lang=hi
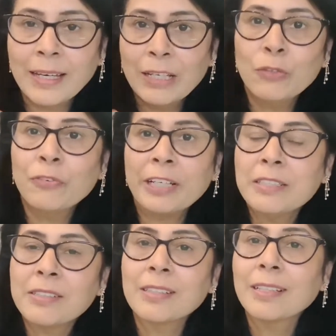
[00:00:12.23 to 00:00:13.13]
हेलो
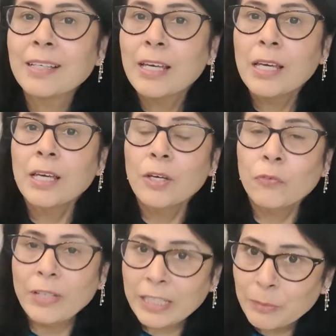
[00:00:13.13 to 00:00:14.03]
फ्रेंड्स
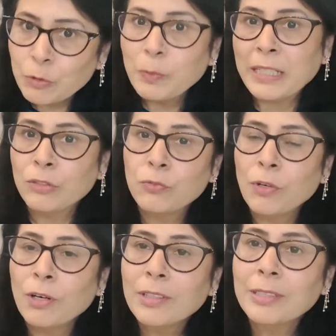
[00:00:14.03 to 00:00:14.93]
वेलकम टू माय न्यू
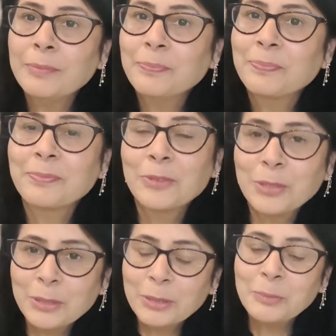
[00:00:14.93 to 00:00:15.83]
ब्लॉग
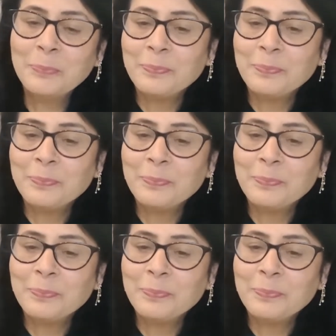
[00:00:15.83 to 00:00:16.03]
तो